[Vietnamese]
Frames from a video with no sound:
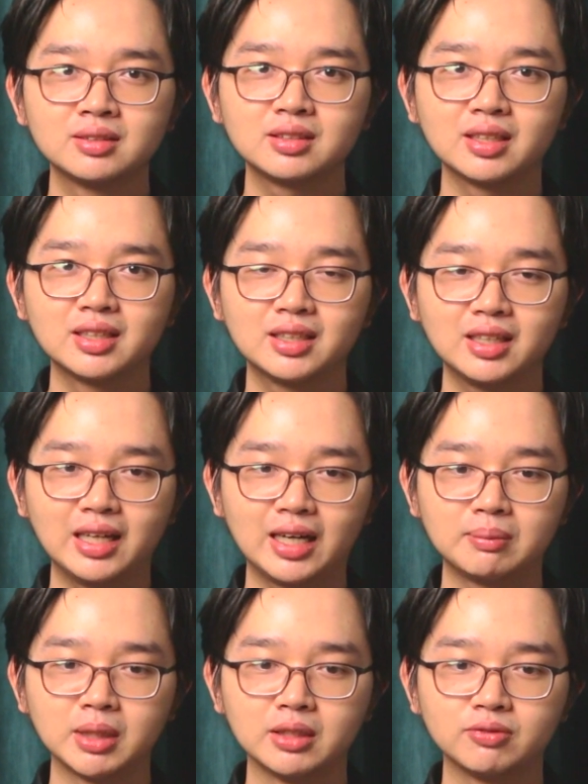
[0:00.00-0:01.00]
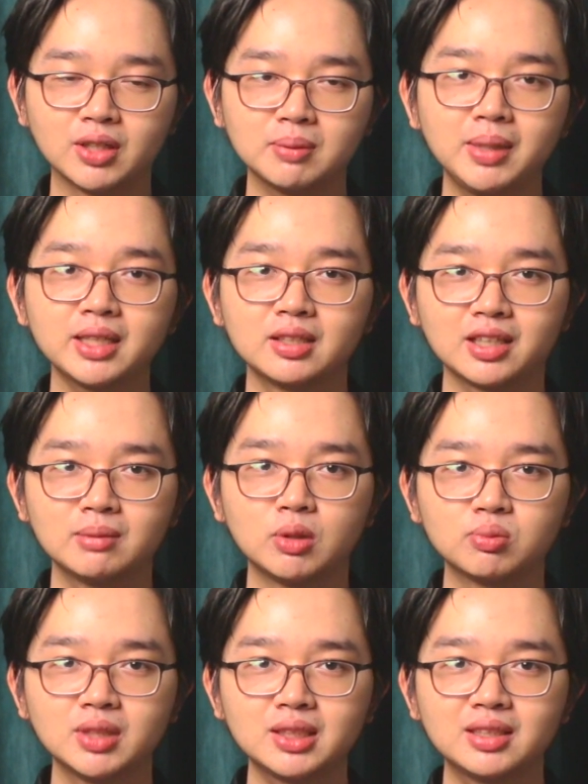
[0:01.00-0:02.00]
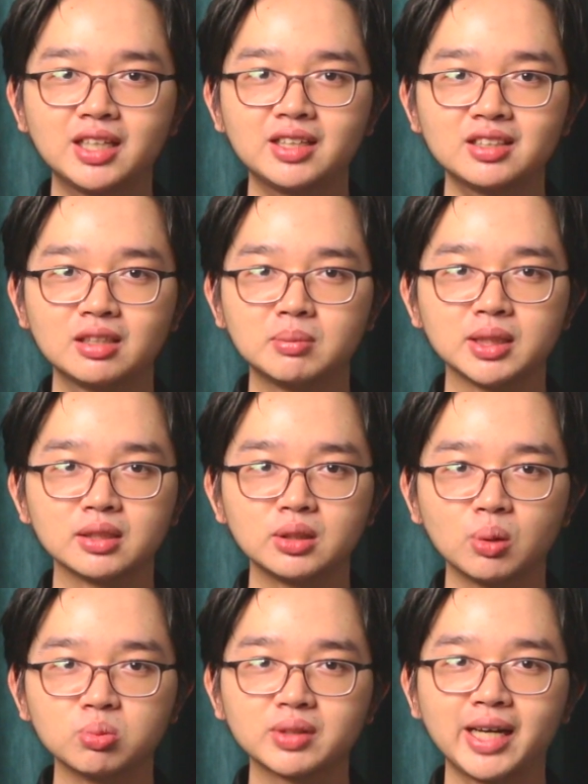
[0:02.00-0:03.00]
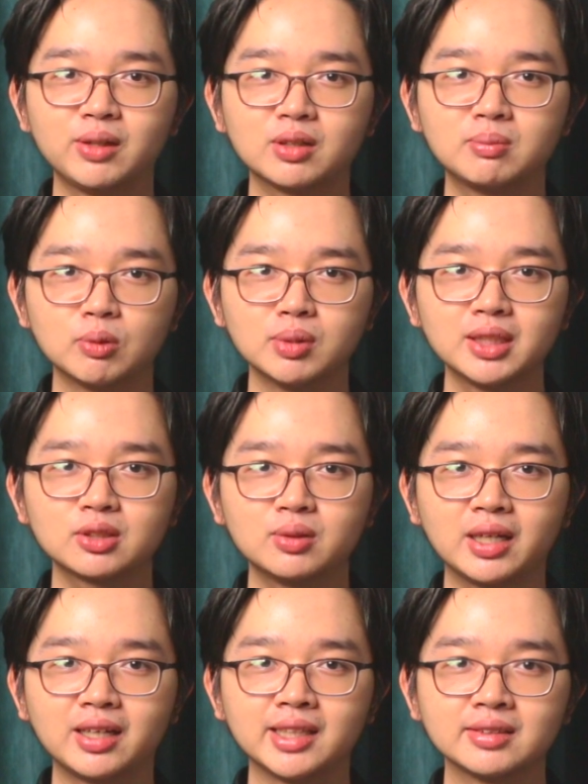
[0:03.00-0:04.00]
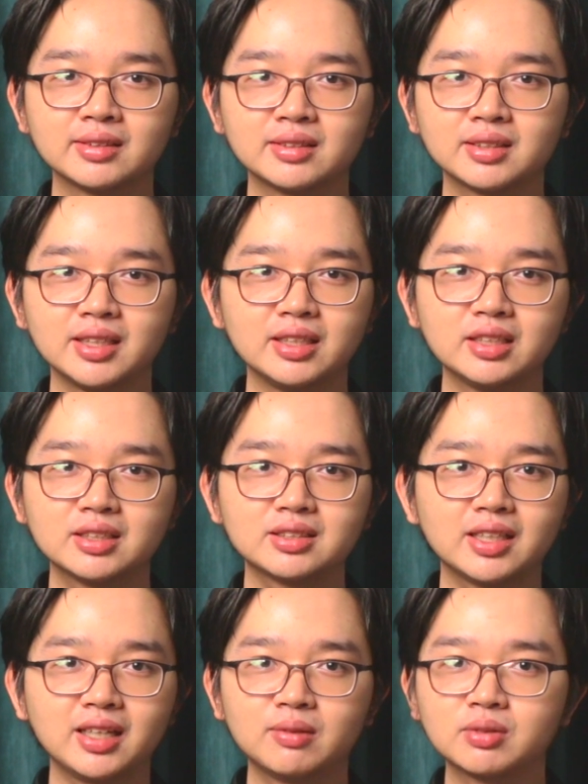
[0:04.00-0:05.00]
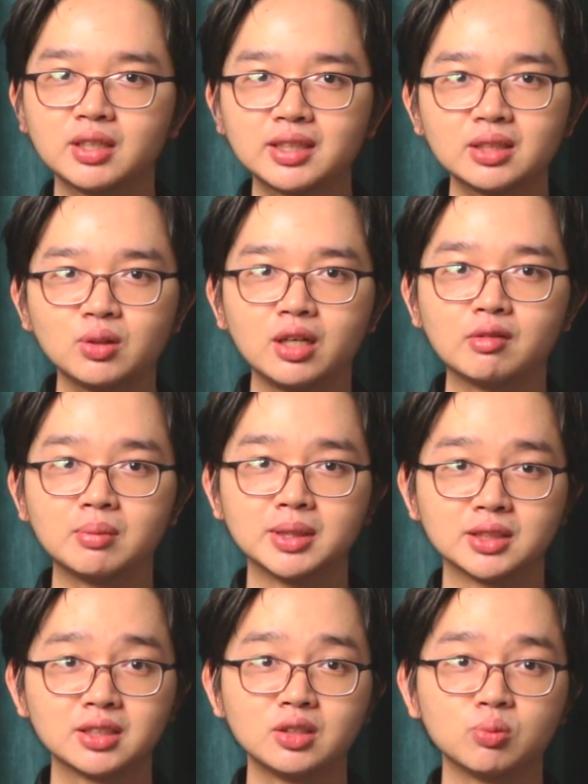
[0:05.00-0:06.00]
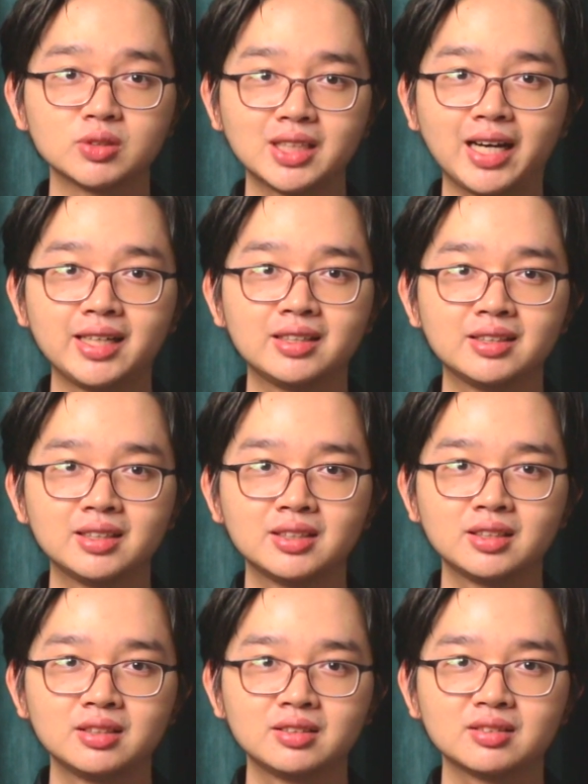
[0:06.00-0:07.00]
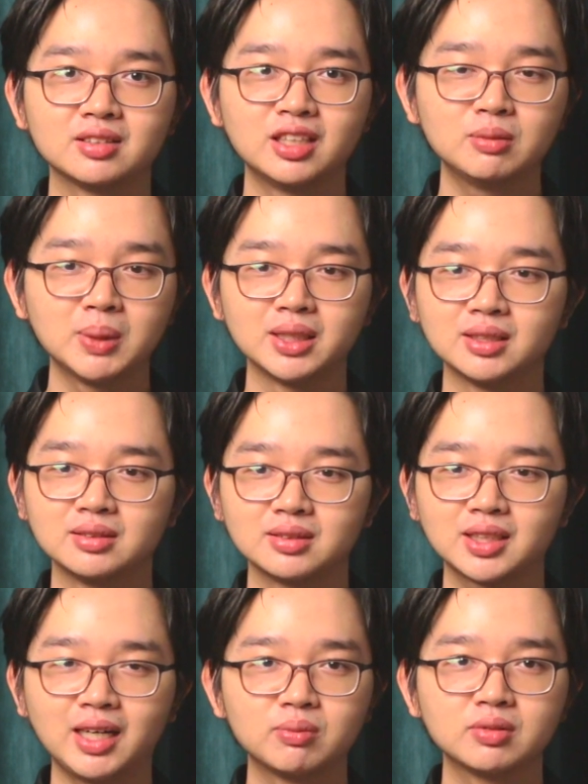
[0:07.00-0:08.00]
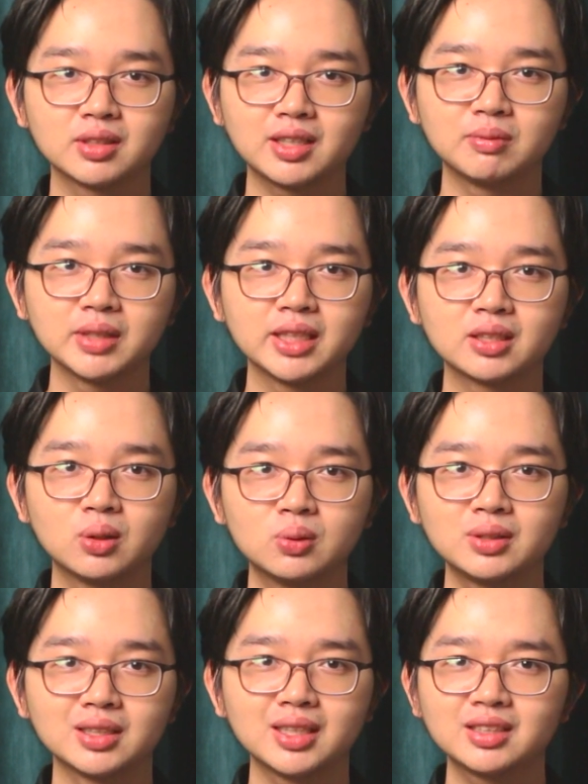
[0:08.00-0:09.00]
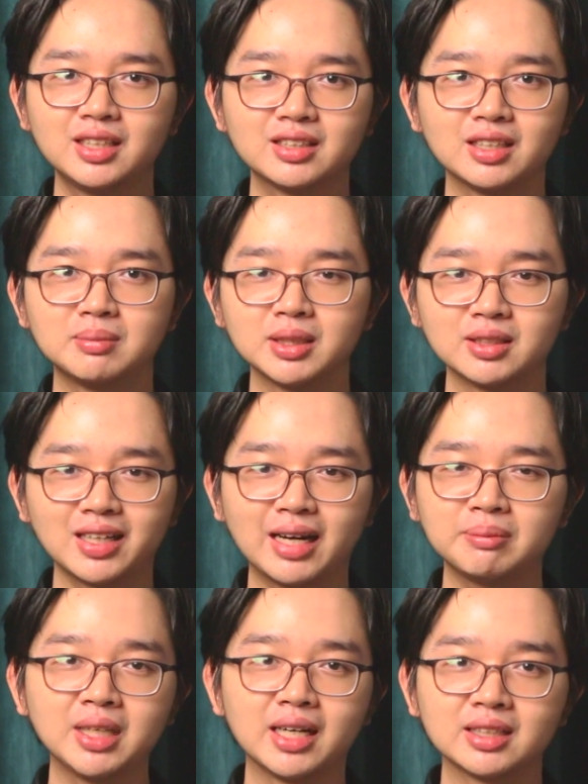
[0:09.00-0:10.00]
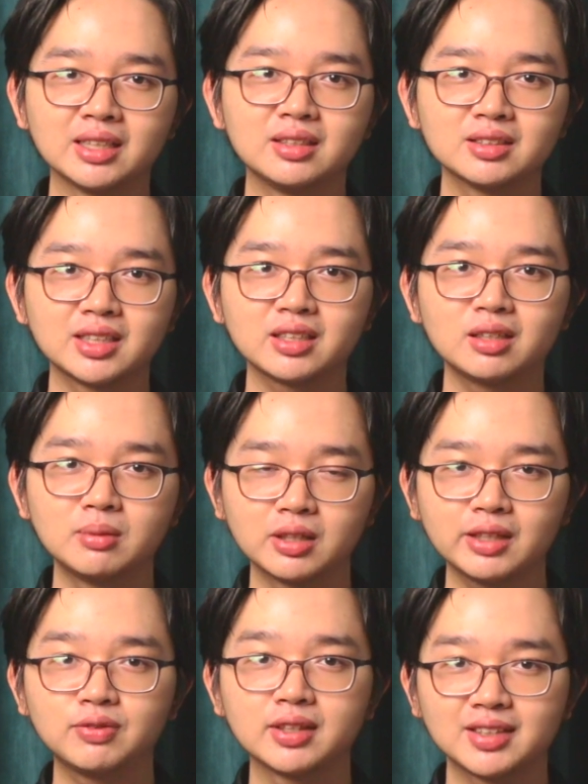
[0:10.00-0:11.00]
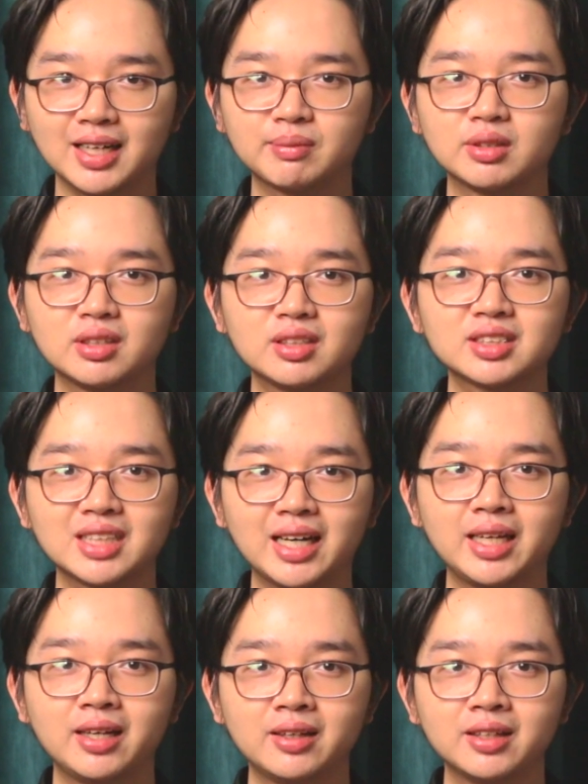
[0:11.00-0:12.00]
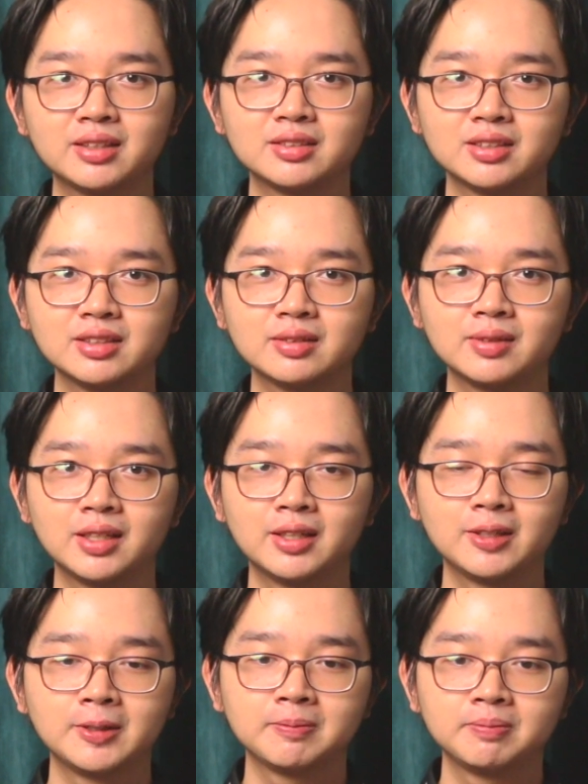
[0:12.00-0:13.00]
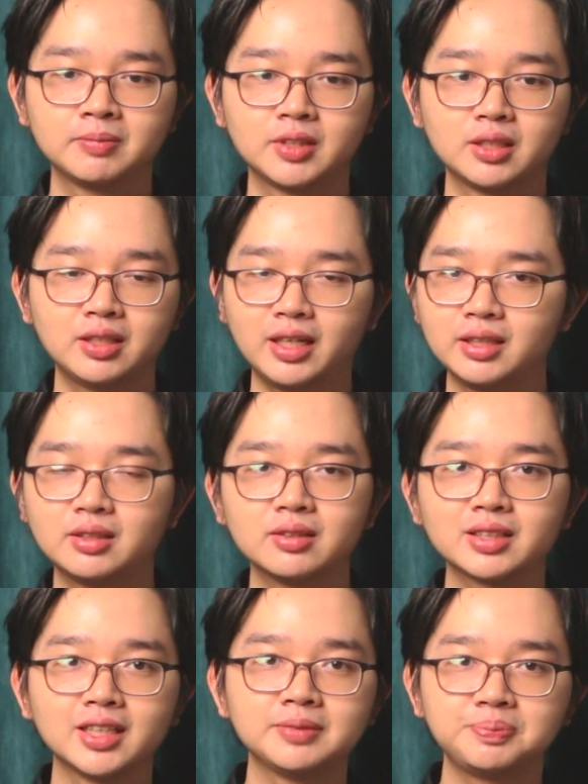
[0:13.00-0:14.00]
cho nên là mình phải biết được cái mục đích đó rồi mình dùng theo cái mục đích của họ thì nó sẽ không có cái chuyện mà mình sử dụng sai còn nếu mình không không nghiên cứu thì tất nhiên là mình cảm nhận thì nó sẽ có một cái phần trăm nào đó nó sai à. rồi ok